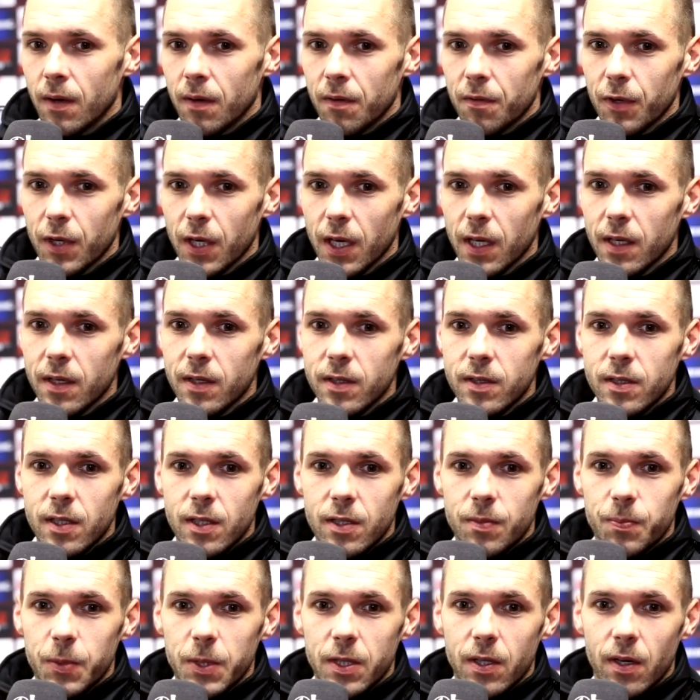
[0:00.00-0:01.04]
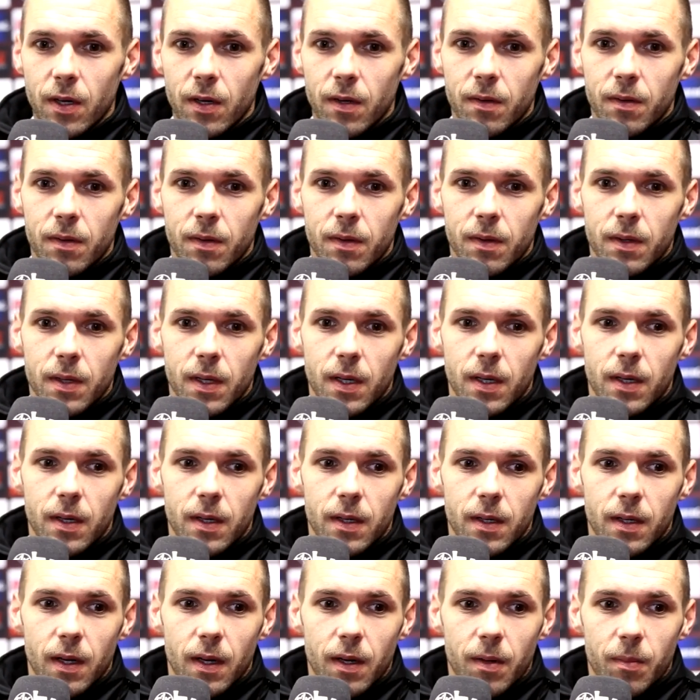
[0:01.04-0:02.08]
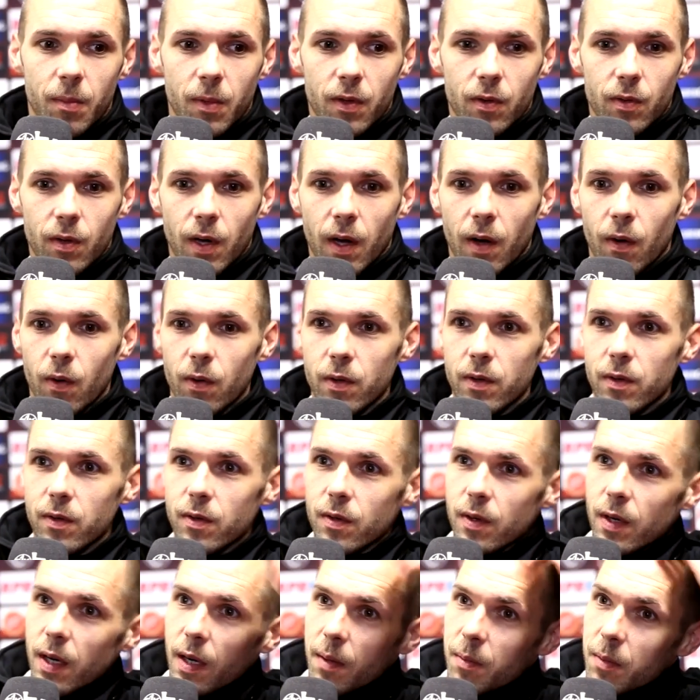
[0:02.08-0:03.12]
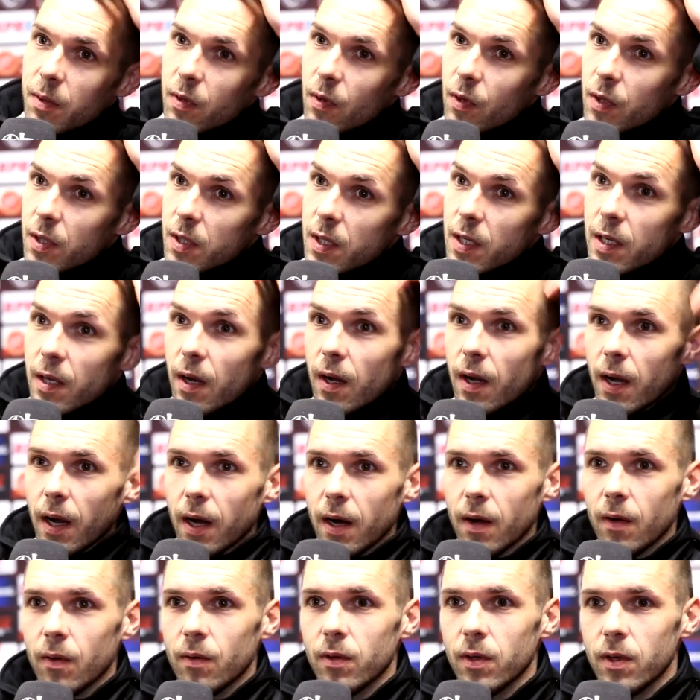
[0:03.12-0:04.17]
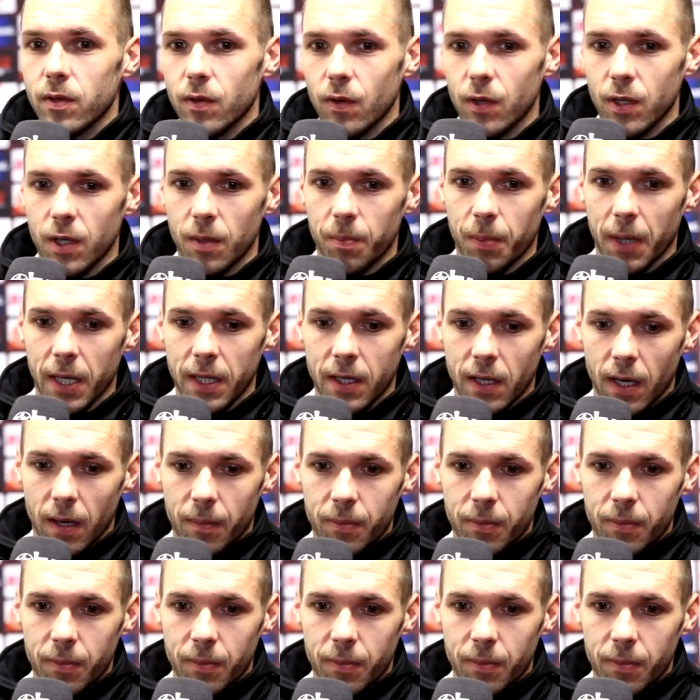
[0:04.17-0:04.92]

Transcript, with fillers: für jeden ist das bitter, äh, dann immer so nach Hause zu gehen mit solchen Niederlagen und sich solche Bretter